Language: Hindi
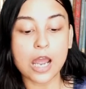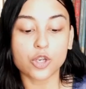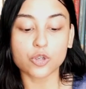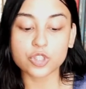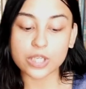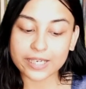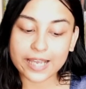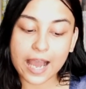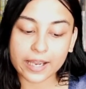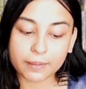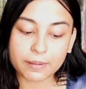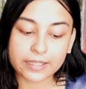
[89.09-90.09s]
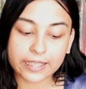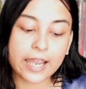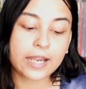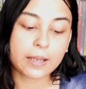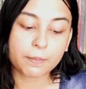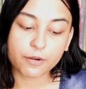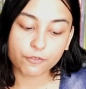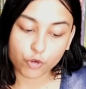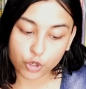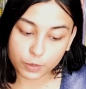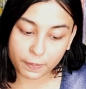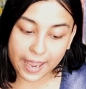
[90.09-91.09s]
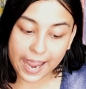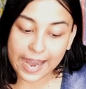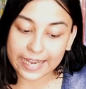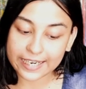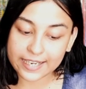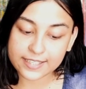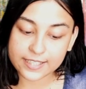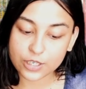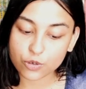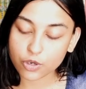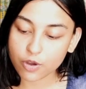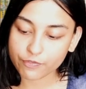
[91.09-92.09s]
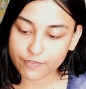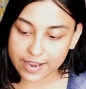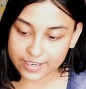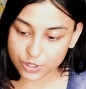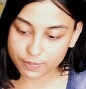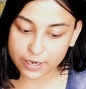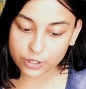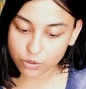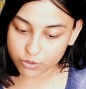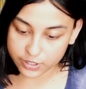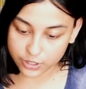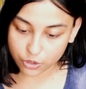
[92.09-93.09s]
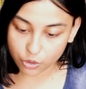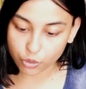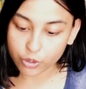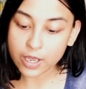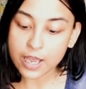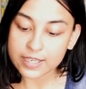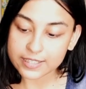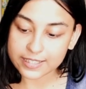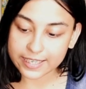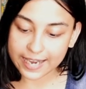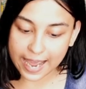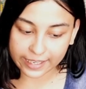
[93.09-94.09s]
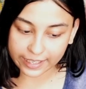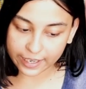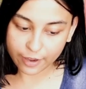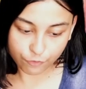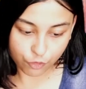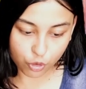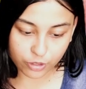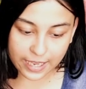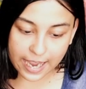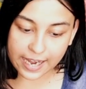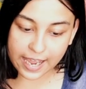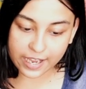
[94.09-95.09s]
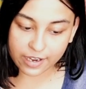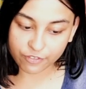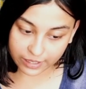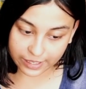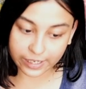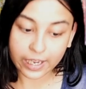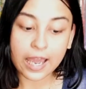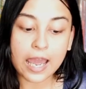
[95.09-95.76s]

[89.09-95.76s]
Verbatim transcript: तो चलिए आगे बढ़ते हैं नंबर फोर्थ पे है इंडियन इंस्टीट्यूट ऑफ मैनेजमेंट कोजिकोड जिसकी रैंकिंग है फोर्थ एन आई आर एफ की